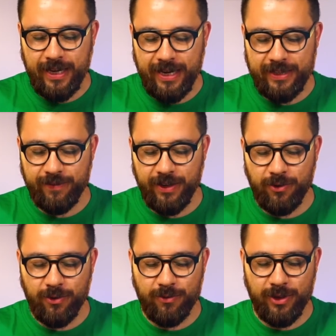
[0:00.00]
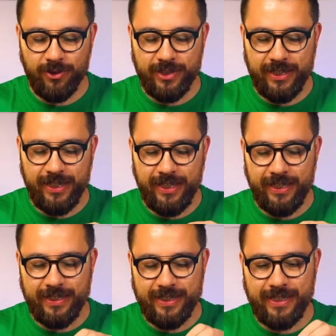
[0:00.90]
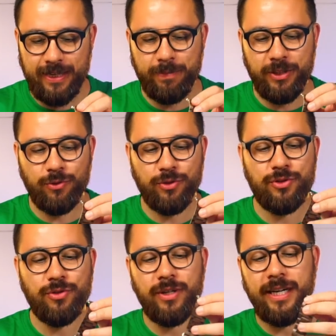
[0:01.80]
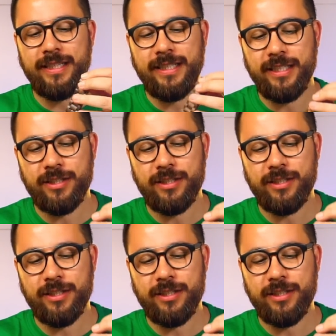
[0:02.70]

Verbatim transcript: È davvero qualcosa di strepitoso e di